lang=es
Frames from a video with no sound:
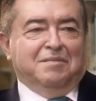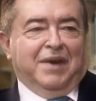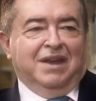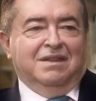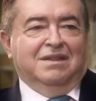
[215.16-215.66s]
en
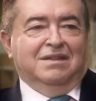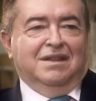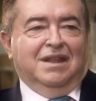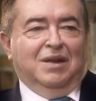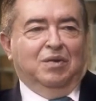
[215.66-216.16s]
París,
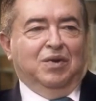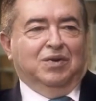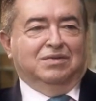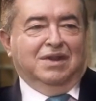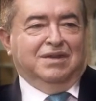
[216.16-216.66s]
desde
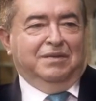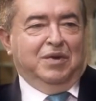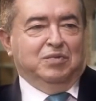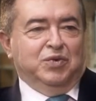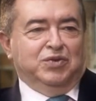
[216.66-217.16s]
luego, te
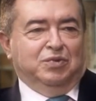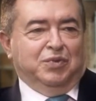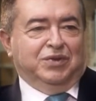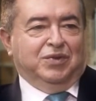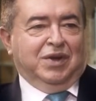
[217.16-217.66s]
sirvió mucho,
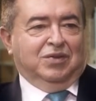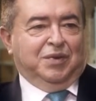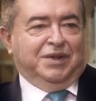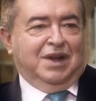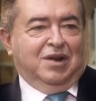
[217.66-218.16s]
puesto que
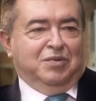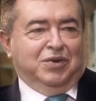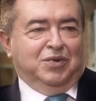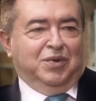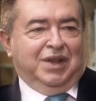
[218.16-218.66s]
tuviste la
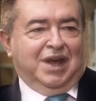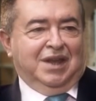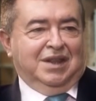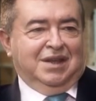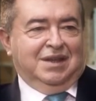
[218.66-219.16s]

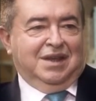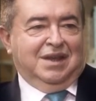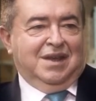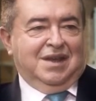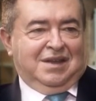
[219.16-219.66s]
oportunidad
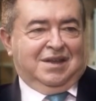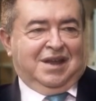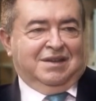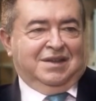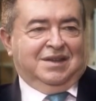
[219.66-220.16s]
de,
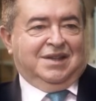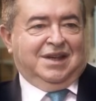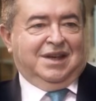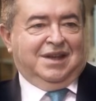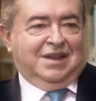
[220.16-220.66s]
de,
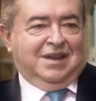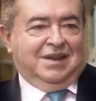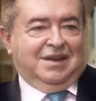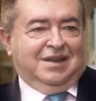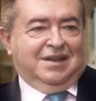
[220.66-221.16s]
asistir y
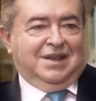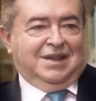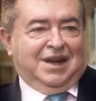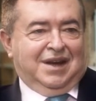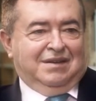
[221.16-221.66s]
de,
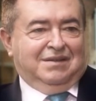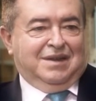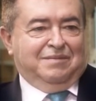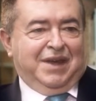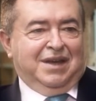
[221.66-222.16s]
tener
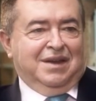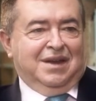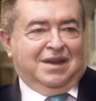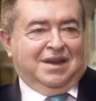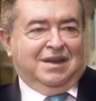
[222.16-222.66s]
también...
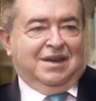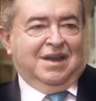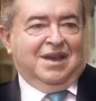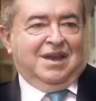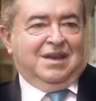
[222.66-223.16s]
Eh,
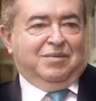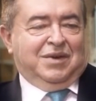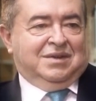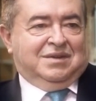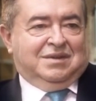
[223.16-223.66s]

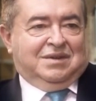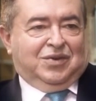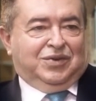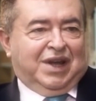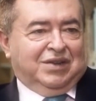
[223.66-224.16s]
pues eh,
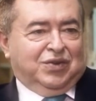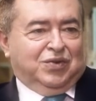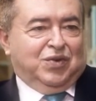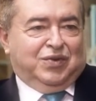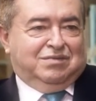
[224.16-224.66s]

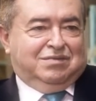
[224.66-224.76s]
contactos con,